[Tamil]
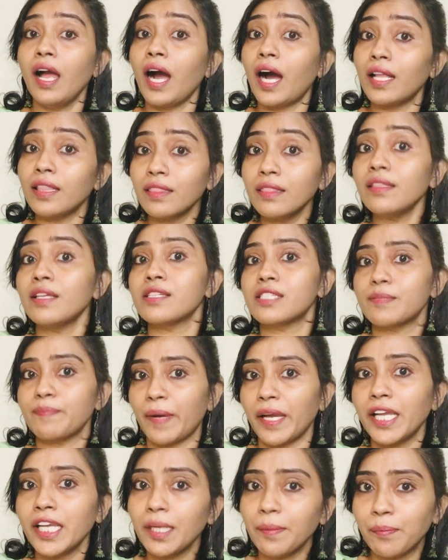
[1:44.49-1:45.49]
அந்த
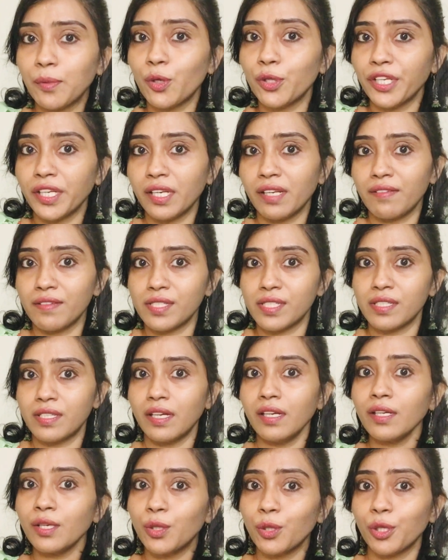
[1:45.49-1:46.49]
ஸ்பைக் ப்ரோட்டீனை வச்சு
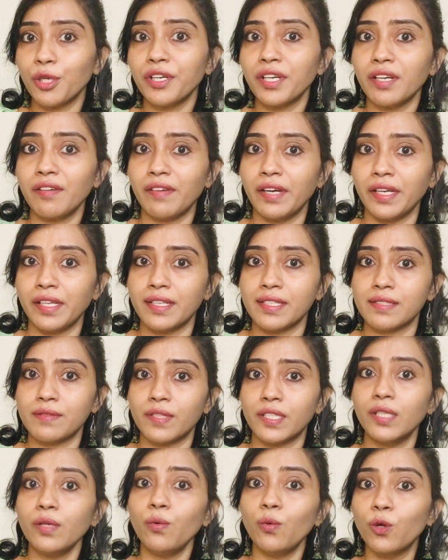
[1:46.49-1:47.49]
தான் கொரோனா வைரஸ்
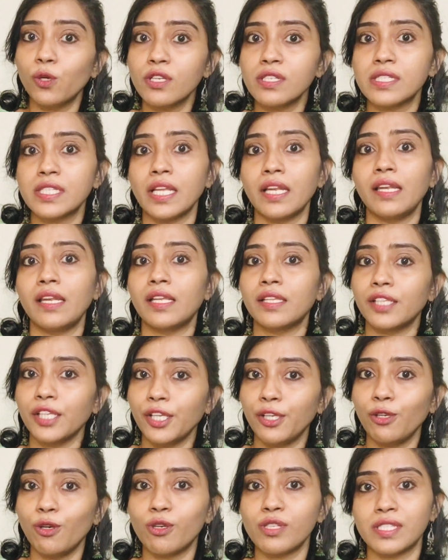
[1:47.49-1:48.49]
வந்து ஒரு செல்லேருந்து
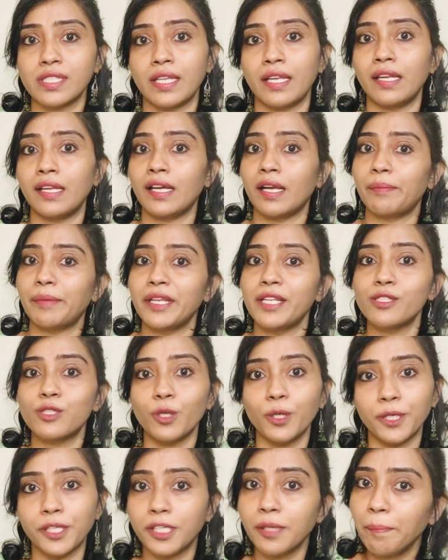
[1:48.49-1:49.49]
இன்னொரு செல்லு அப்படின்னு
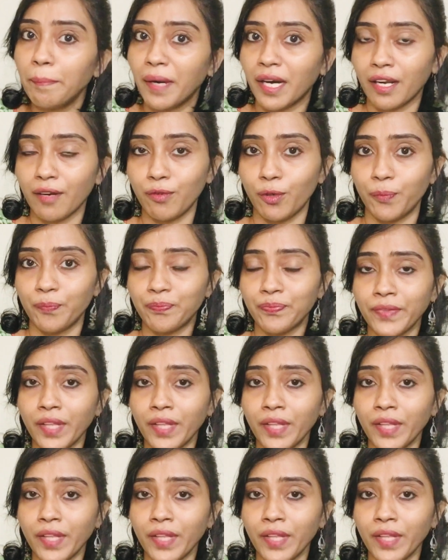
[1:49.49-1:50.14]
சொல்லிட்டு பரவும்